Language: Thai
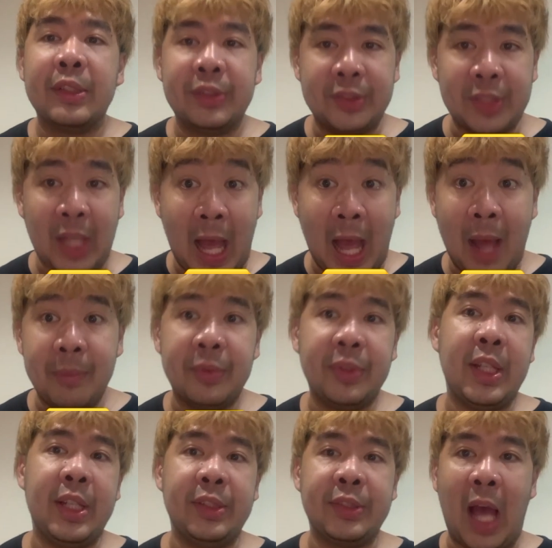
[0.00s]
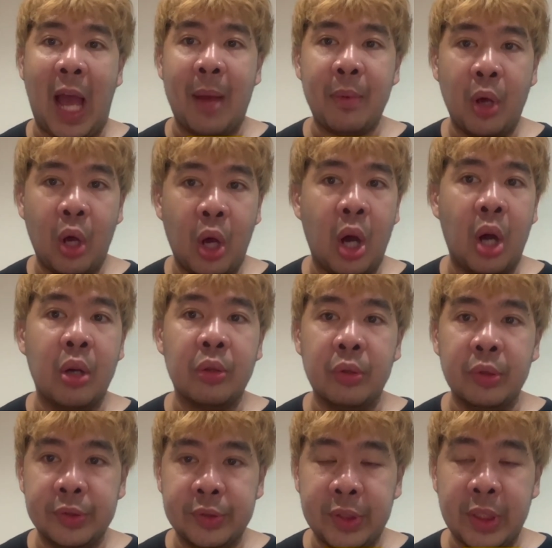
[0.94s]
3 4 3 ของกุ
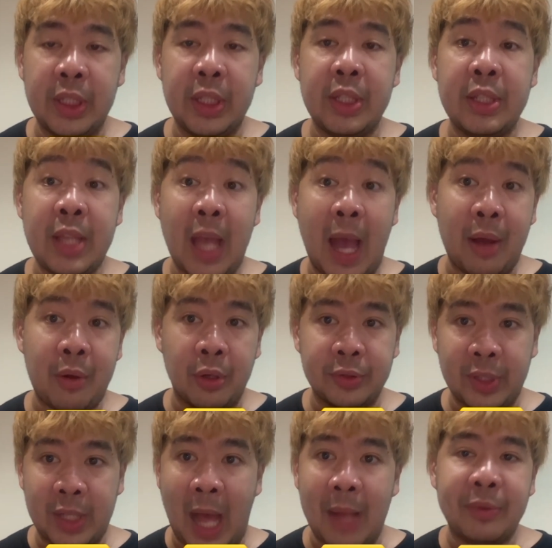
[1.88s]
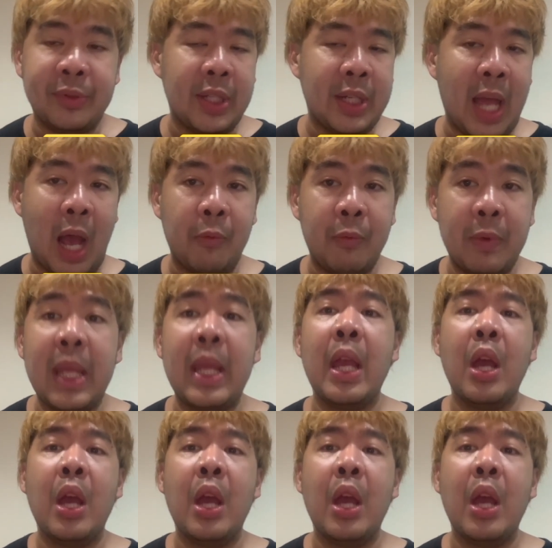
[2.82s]
นซือยาโรสราซินฮาวี